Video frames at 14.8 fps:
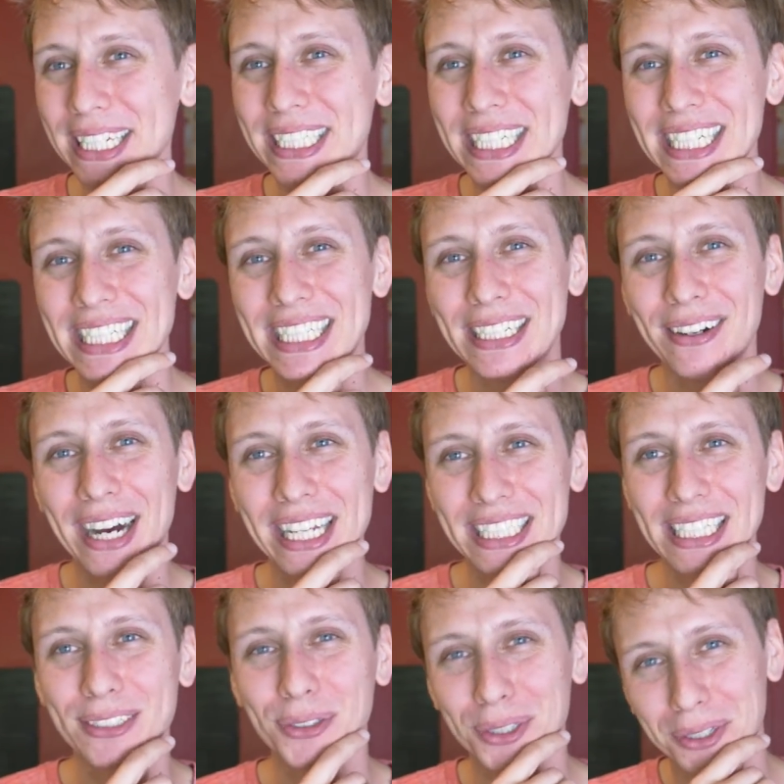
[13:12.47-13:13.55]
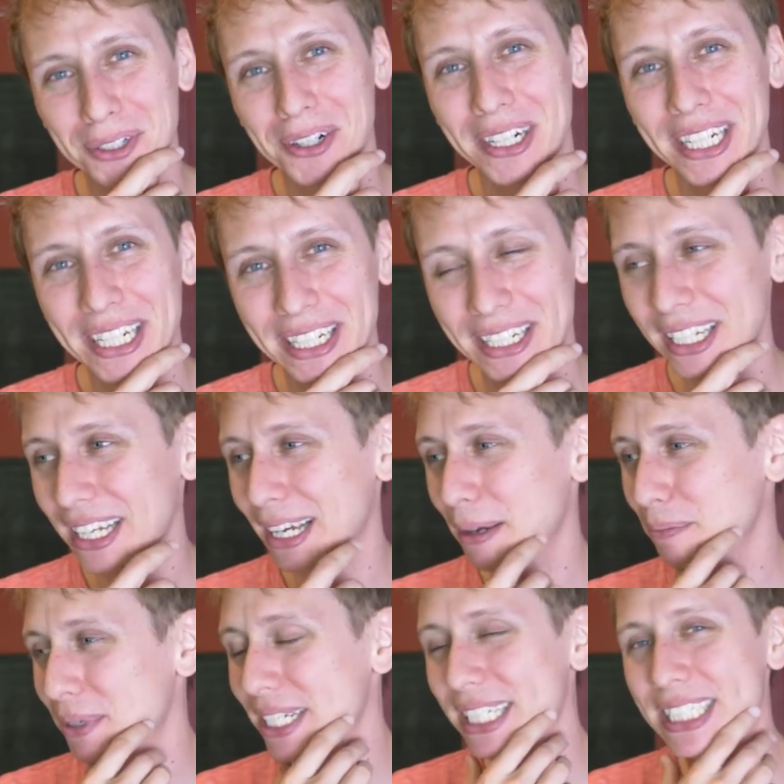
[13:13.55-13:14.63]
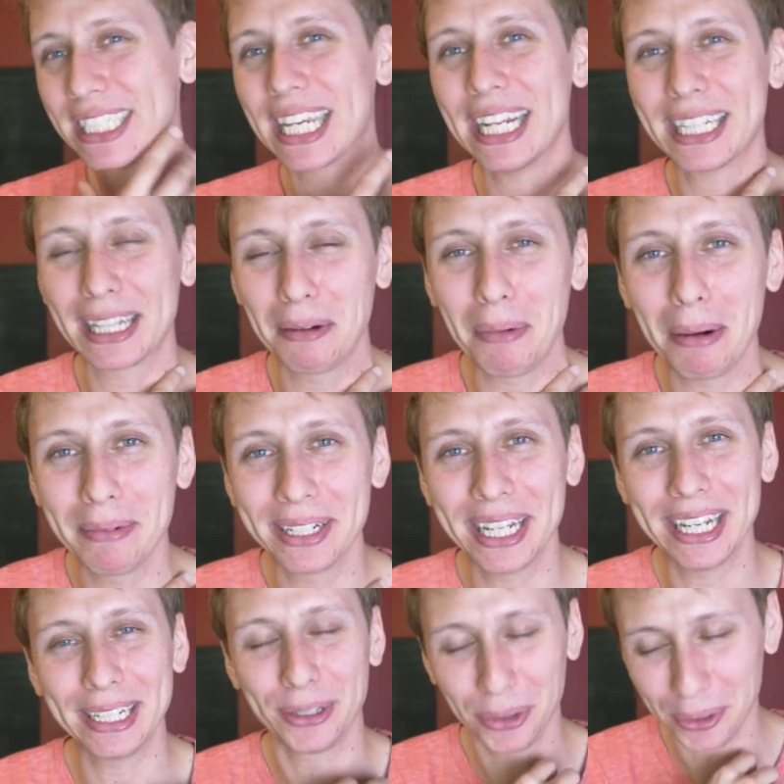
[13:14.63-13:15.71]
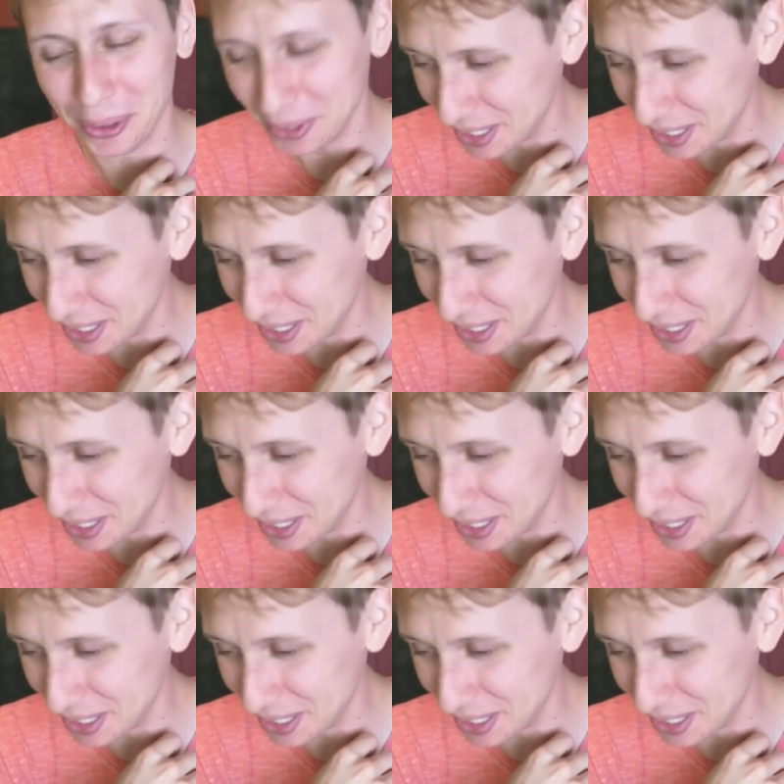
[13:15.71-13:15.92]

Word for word: 一日の汗と汚れ、身につけたままで、よ